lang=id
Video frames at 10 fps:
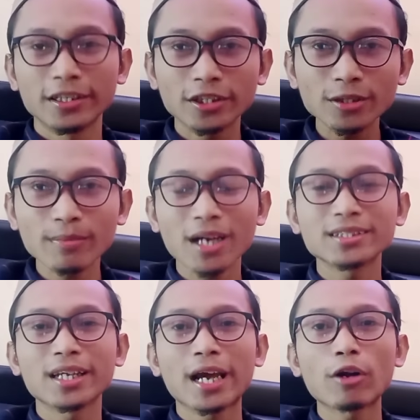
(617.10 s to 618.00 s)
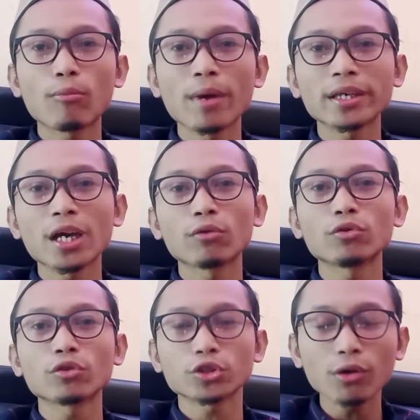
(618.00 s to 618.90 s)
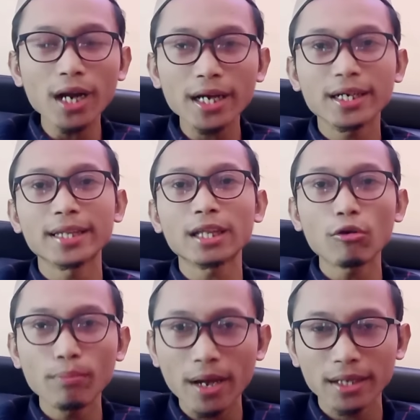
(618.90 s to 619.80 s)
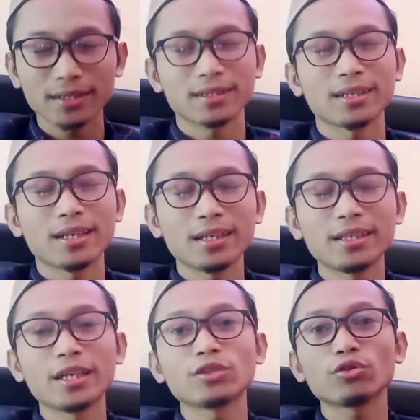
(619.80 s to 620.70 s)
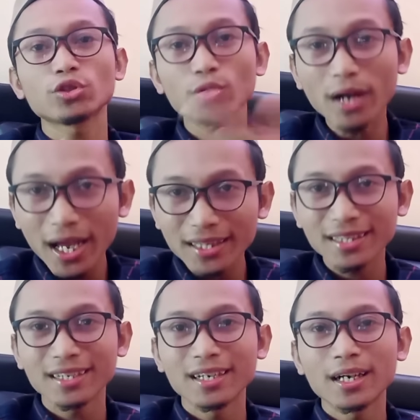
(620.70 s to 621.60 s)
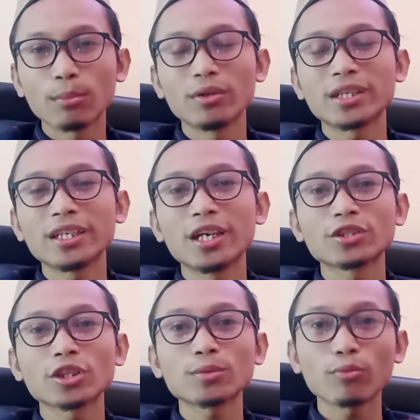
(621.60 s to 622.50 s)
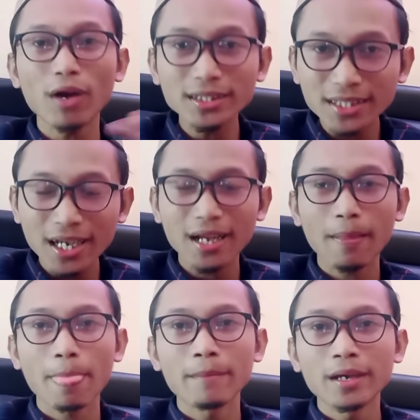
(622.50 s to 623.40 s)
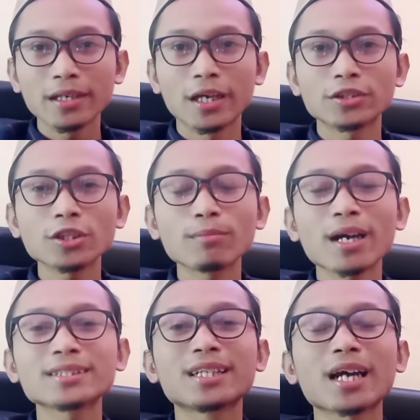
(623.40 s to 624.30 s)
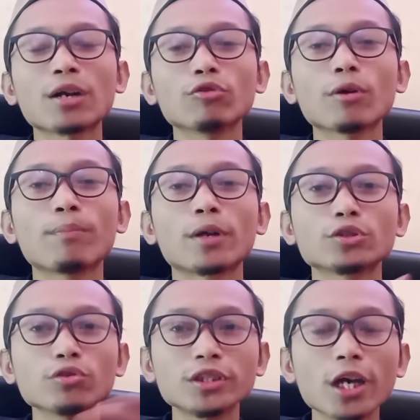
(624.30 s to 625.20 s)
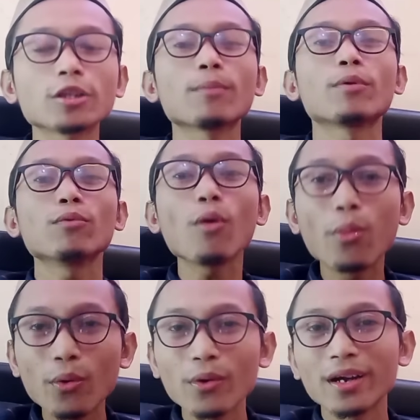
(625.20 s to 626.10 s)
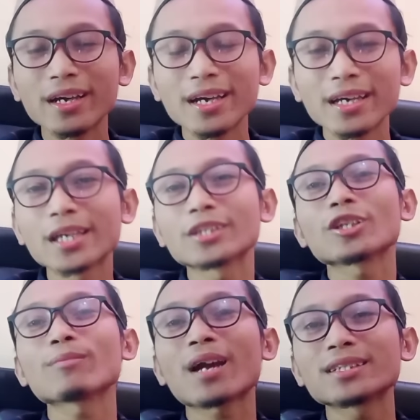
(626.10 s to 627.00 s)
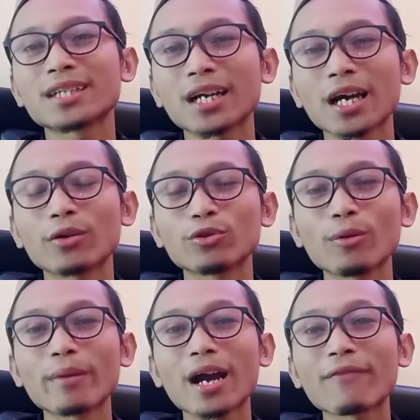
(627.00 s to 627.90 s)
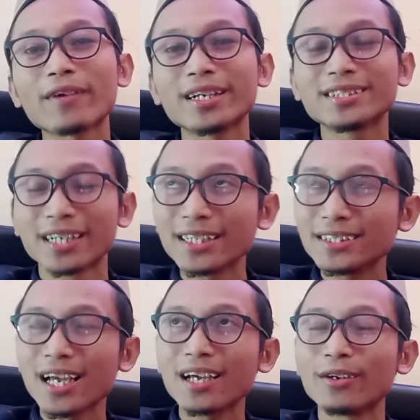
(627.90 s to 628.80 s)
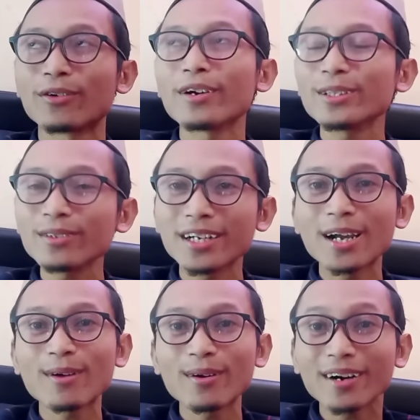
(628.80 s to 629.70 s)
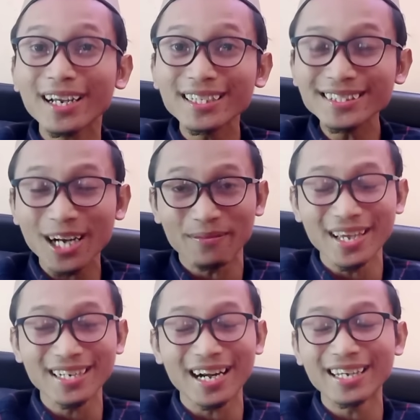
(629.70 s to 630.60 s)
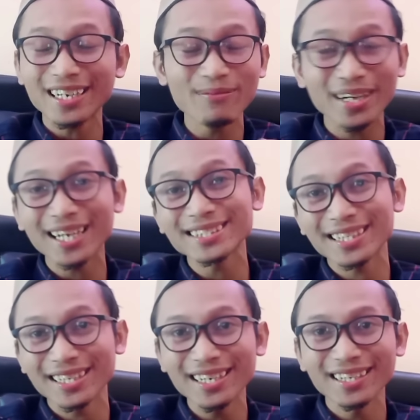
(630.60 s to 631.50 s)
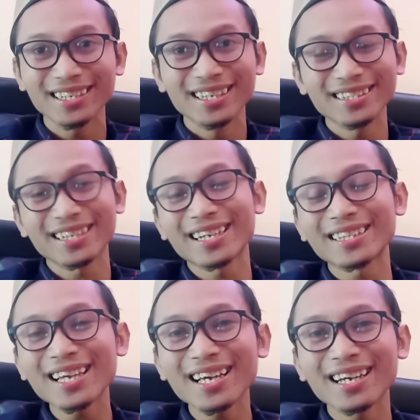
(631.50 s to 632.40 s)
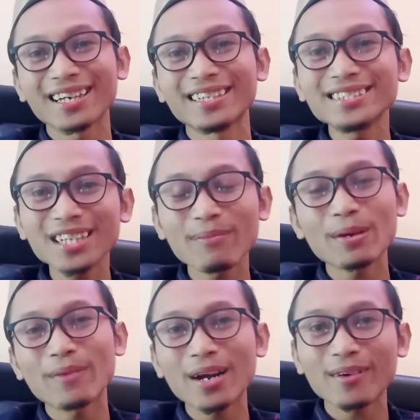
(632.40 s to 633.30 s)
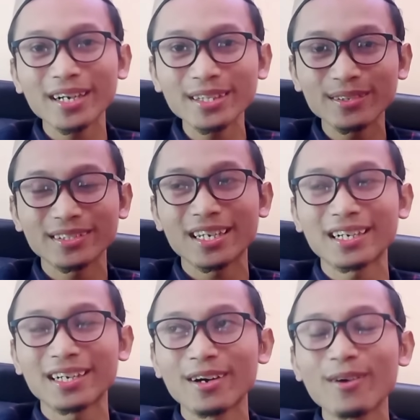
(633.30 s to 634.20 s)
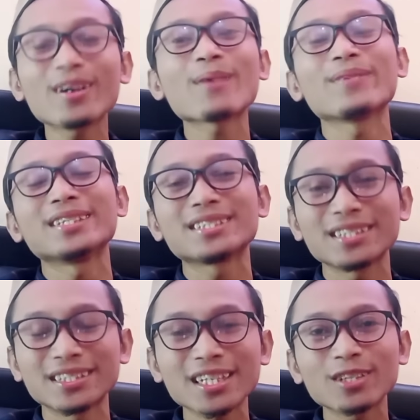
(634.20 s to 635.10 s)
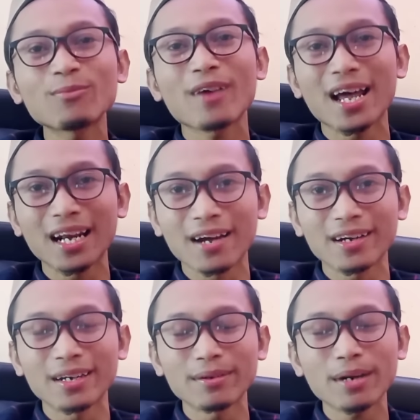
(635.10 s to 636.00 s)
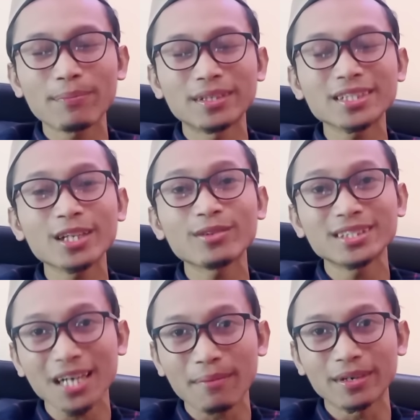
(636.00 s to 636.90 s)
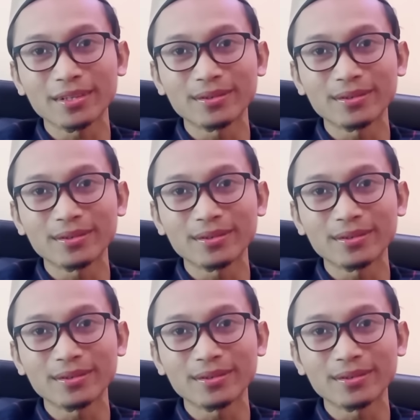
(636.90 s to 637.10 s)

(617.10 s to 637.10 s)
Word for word: Yesus mengajarkan umatnya untuk sholat dan taubat, Yesus sunat, kemudian Yesus puasa, Yesus mengajarkan untuk bersuci atau berwudu, Yesus mengajarkan untuk mengkafani jenazah. Loh kok itu dilakukan orang Islam ya? Dan akhirnya mereka sadar ternyata Islam yang melakukan itu dan oh Nabi Isa itu mu'alaf, eh, Nabi Isa itu Islam